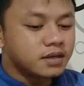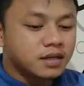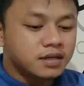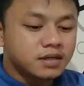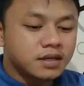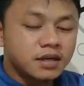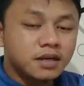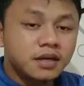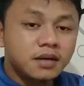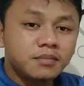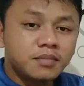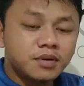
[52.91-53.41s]
Nah
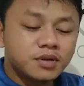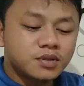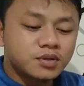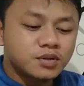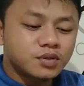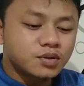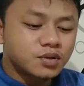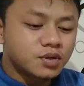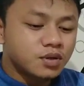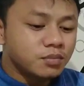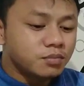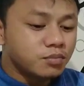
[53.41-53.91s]
jadi yang
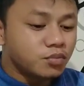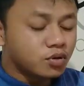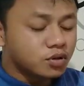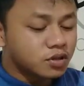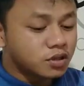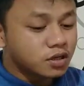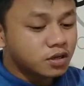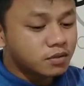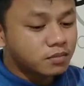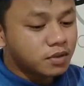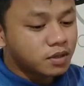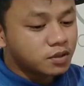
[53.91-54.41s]
berjudul
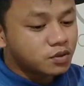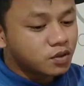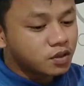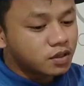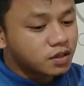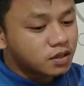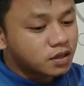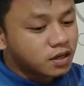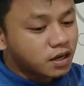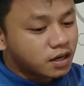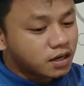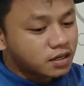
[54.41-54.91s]
Bukti
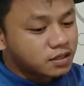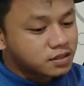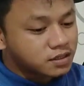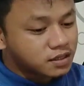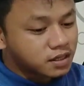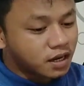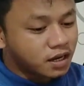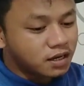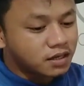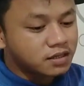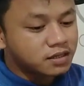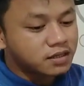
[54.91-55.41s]
Kemajuan Negara
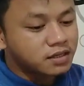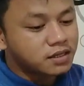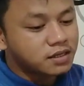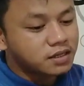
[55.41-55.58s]
Jiran